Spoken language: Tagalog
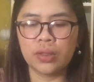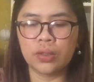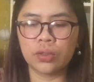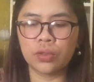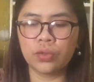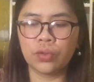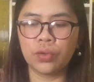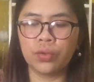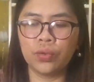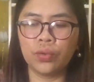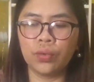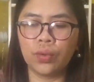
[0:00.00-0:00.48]

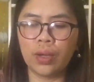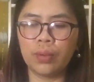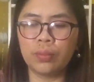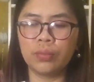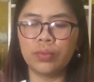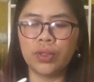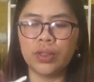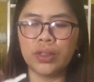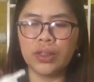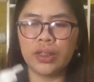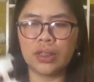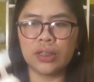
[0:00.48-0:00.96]
So, yung
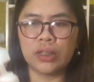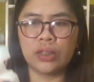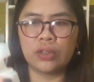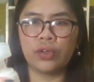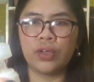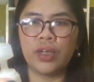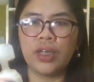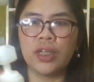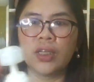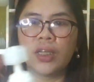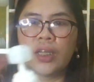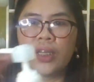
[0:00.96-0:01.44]
amoy niya,
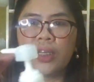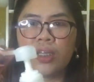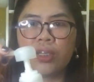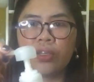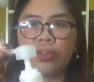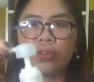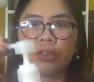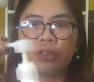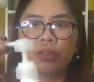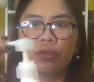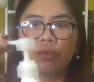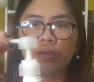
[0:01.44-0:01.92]
so ayan,
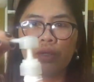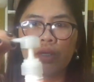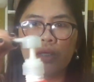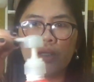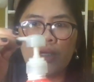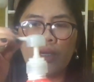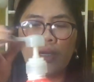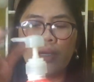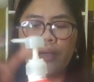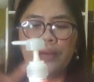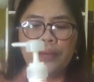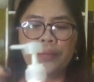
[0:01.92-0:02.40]
ganyan yung itsura
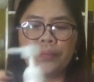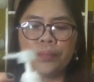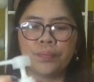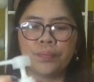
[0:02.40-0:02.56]
niya.